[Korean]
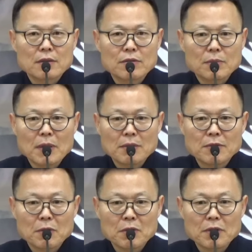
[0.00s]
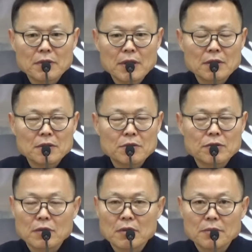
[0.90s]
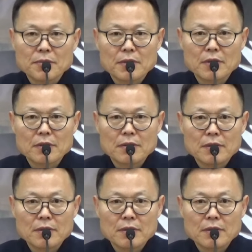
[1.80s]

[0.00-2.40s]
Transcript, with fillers: 우리 마음은 고정되어 있을 수가 없어요.